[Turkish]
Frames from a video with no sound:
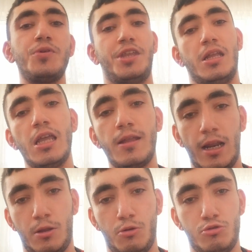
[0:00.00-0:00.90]
bir teknik
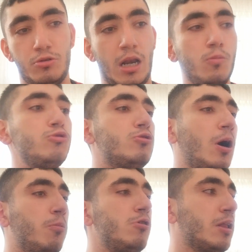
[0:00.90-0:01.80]
direktörsün. Yani bunu
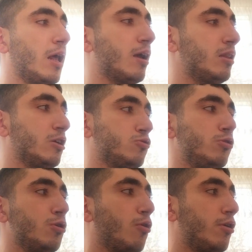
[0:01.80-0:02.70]
kabul et arkadaş.
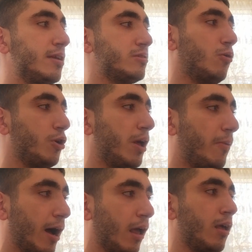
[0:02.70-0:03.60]
Ludogorets'te
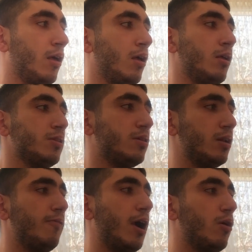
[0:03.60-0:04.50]
oynamak,
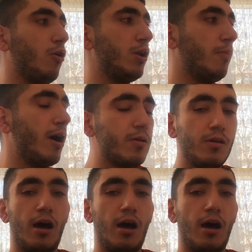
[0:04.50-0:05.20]
Tırnava oynamak